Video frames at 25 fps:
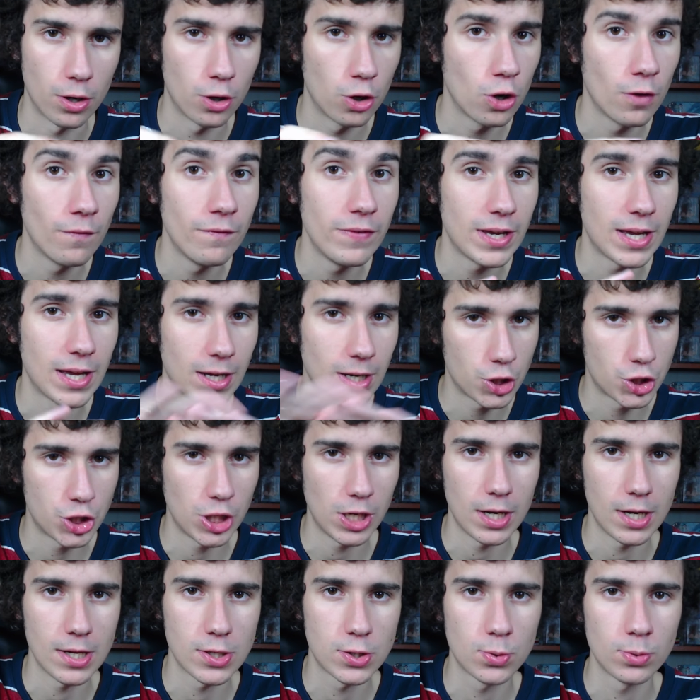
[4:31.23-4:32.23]
Non vi
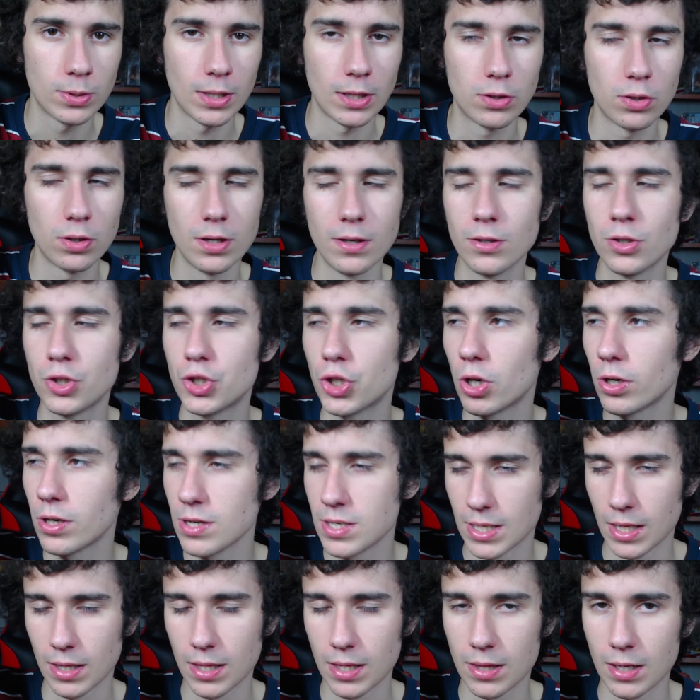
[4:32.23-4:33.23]
cancella nessun dato dei giochi,
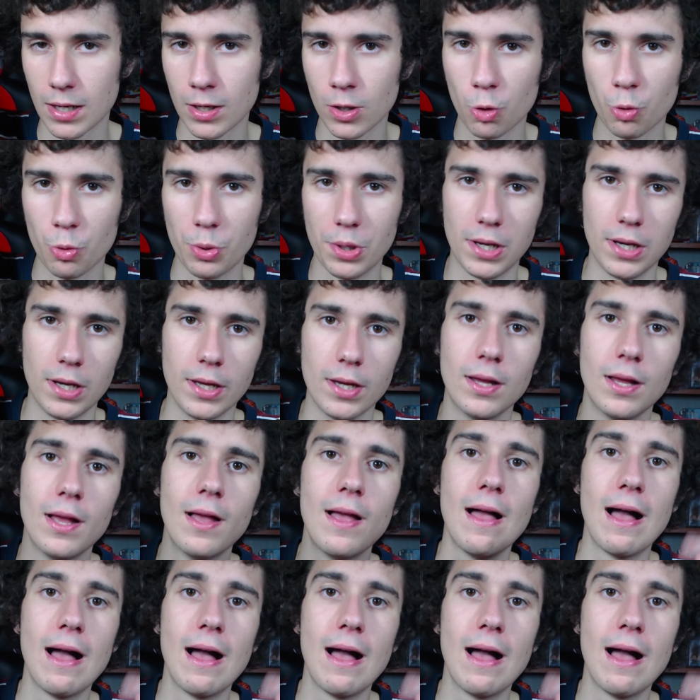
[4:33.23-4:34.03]
state tranquilli.